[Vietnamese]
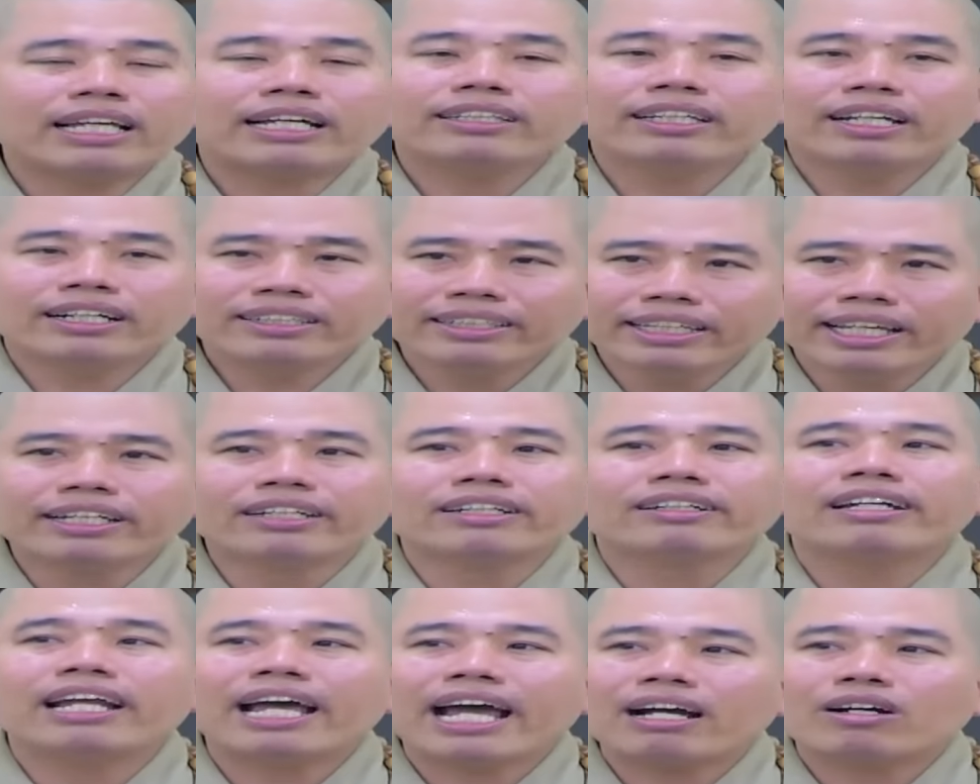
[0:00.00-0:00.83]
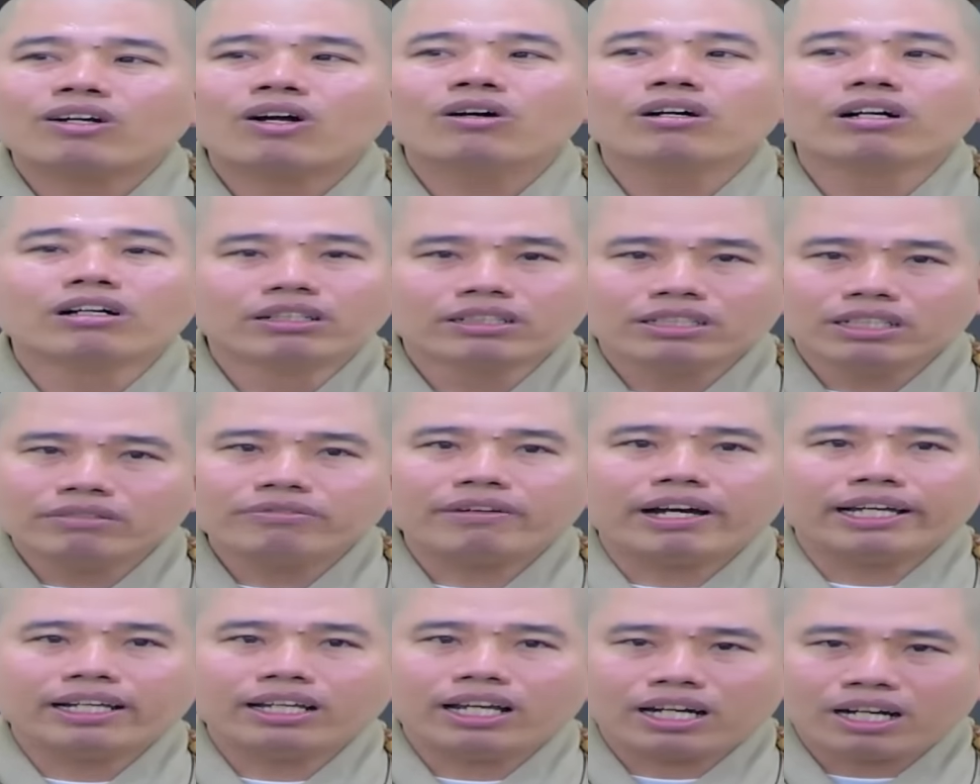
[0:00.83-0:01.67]
người ta vẫn nhìn ra con người như
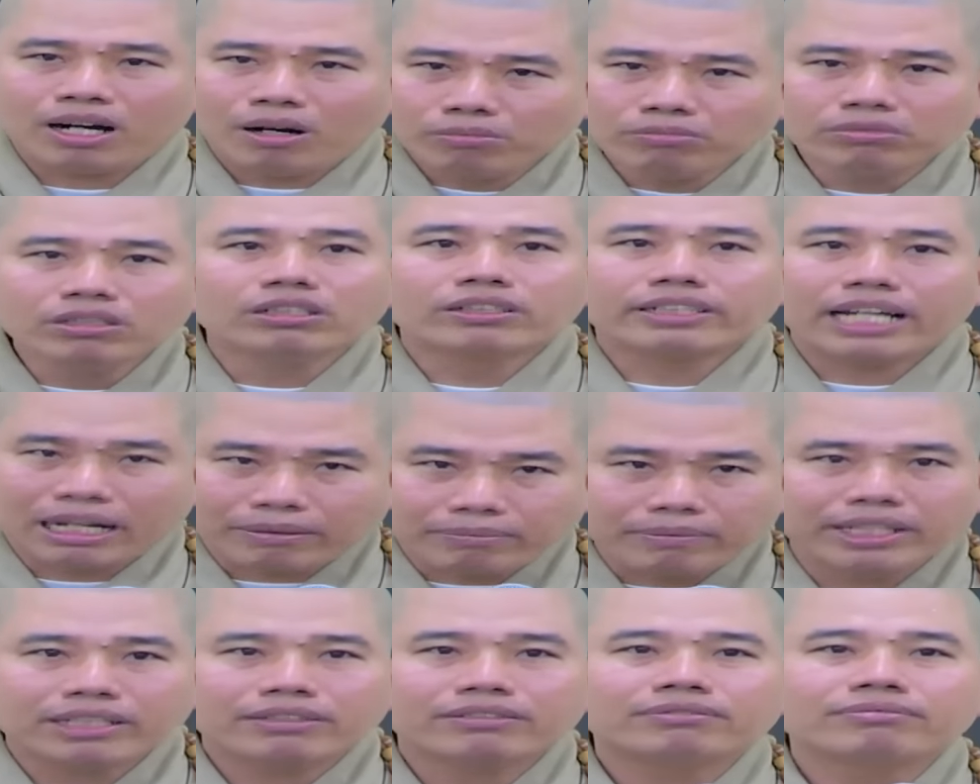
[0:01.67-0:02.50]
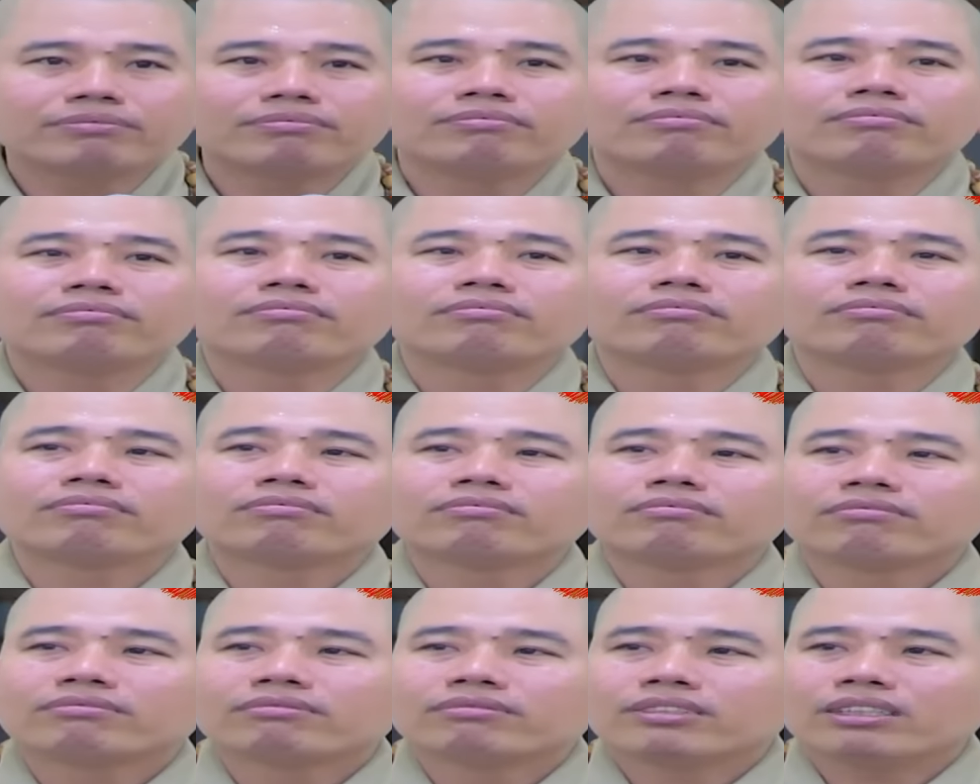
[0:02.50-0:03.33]
vậy là không được đặc biệt
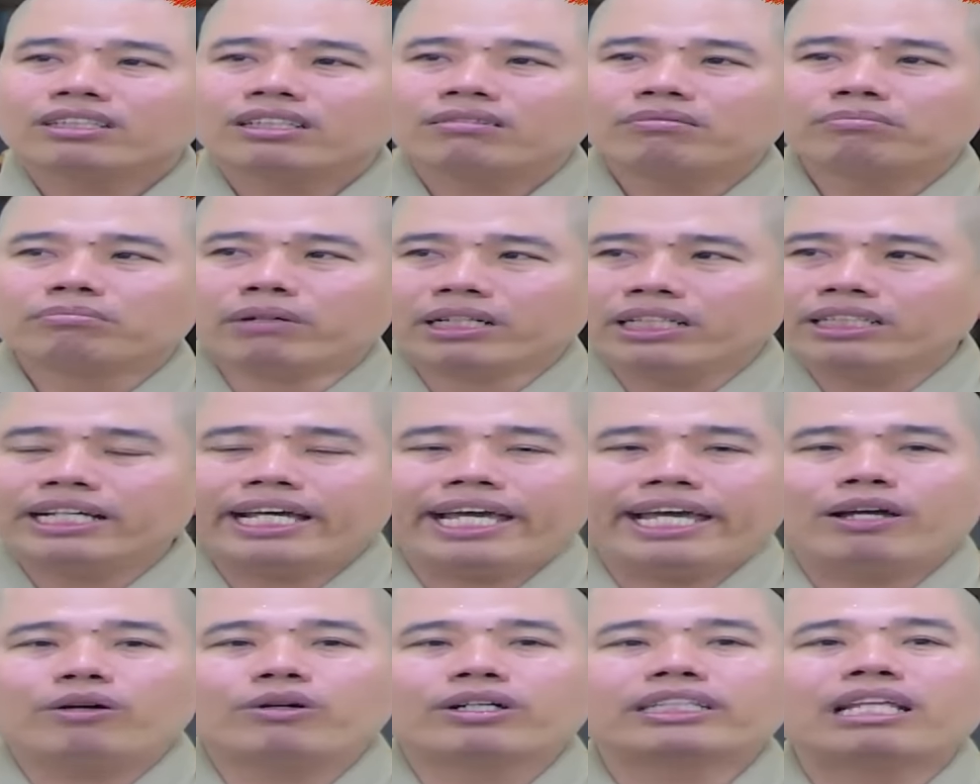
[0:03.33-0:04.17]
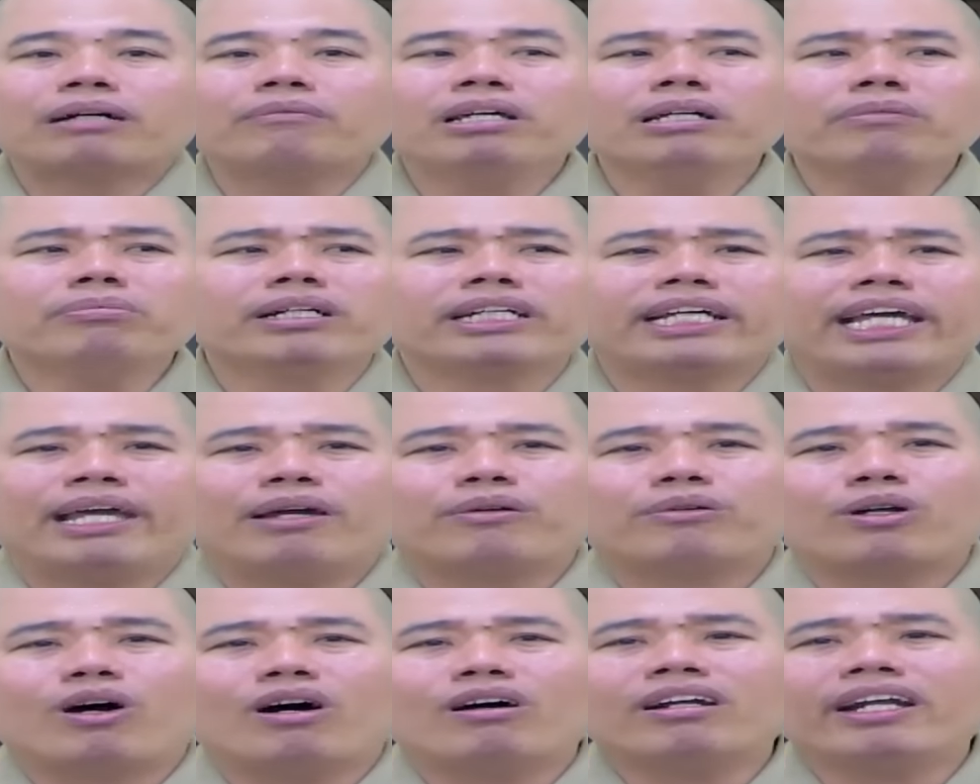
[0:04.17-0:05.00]
nó, mình nghèo người ta biết mình
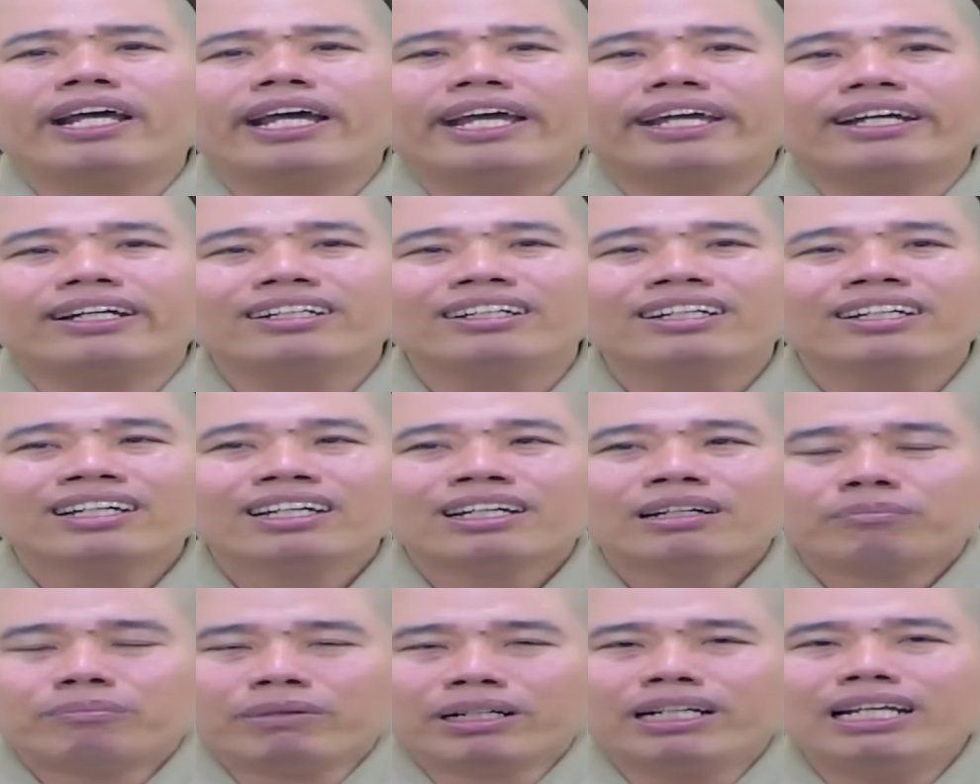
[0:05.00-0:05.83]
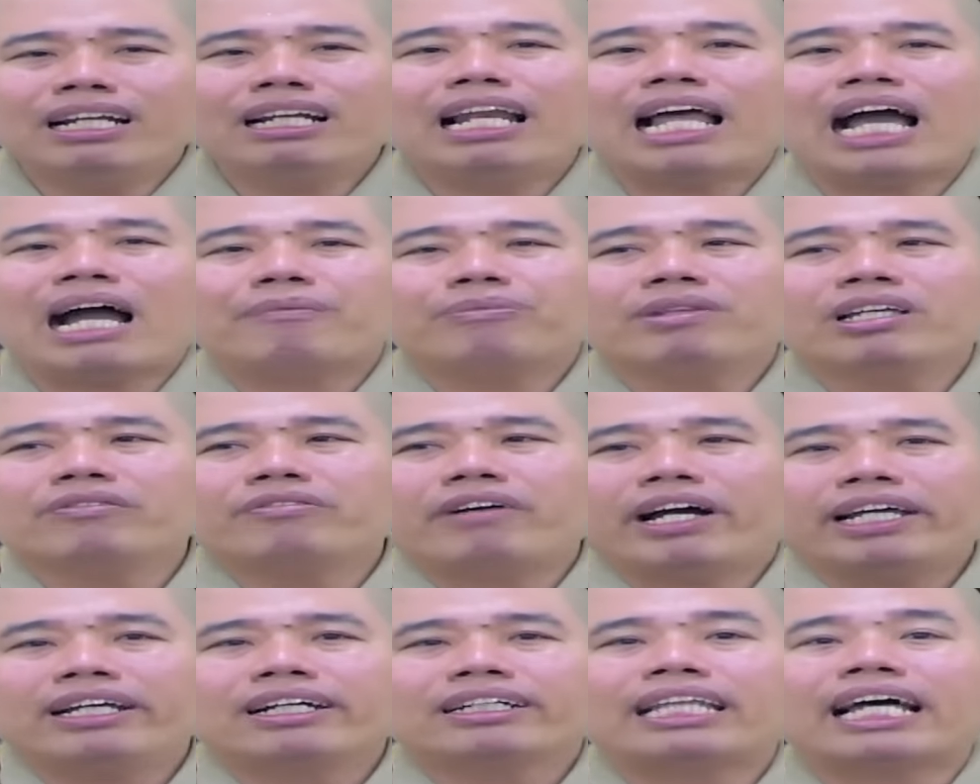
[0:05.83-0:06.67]
nghèo rõ ràng mình đi làm như
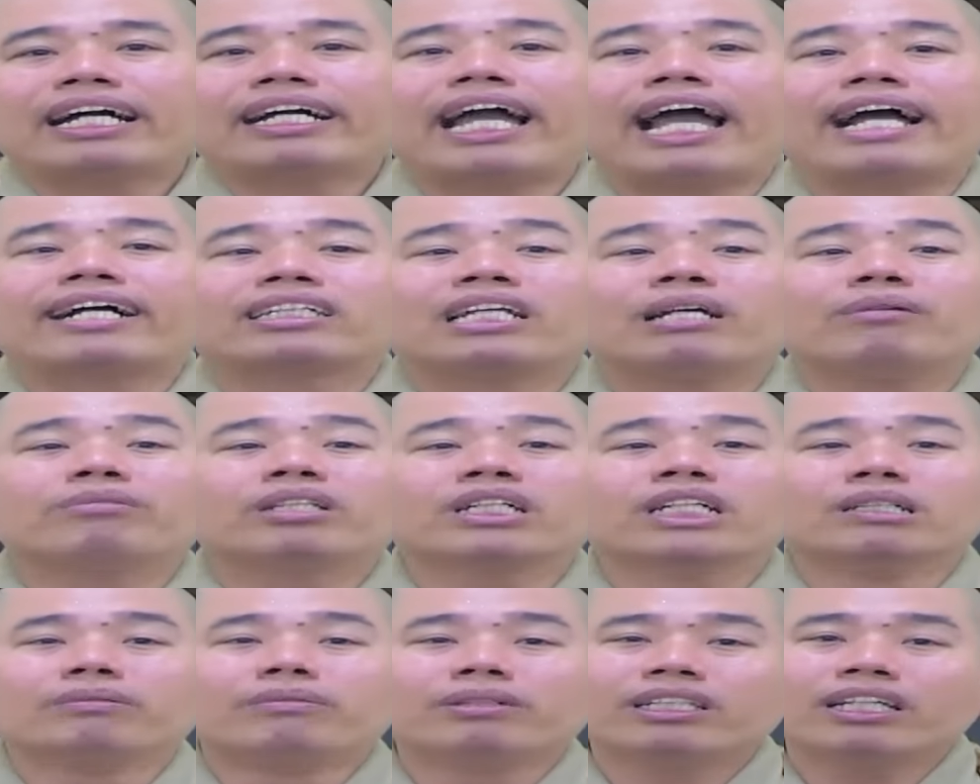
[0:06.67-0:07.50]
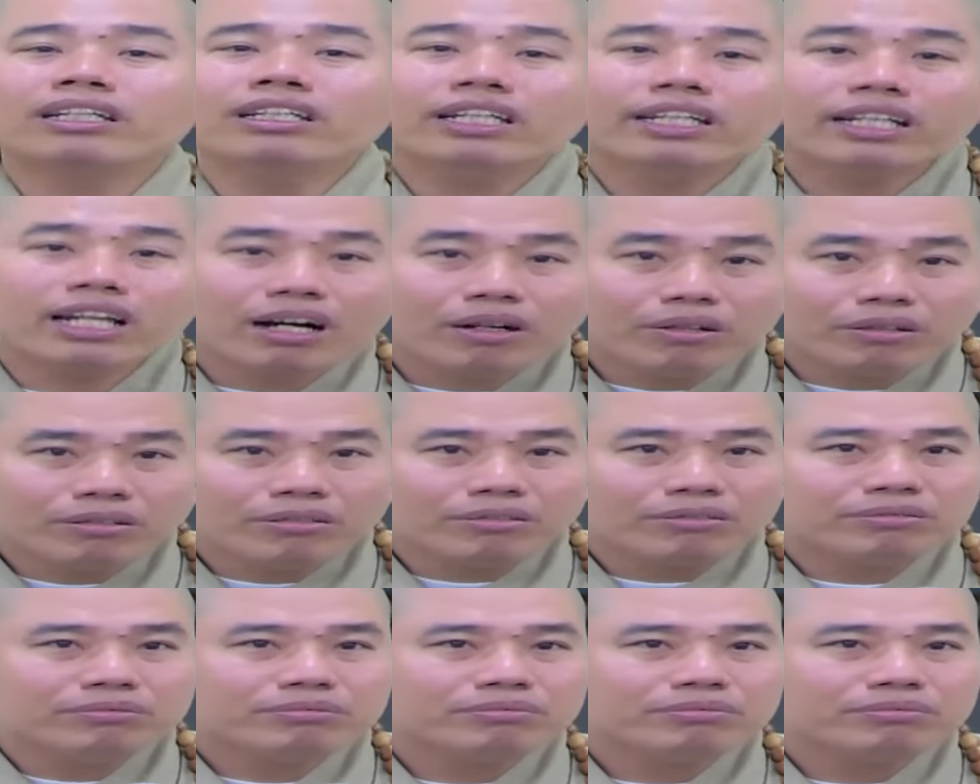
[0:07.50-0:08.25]
vậy người ta càng xem thường mình thế gì đâu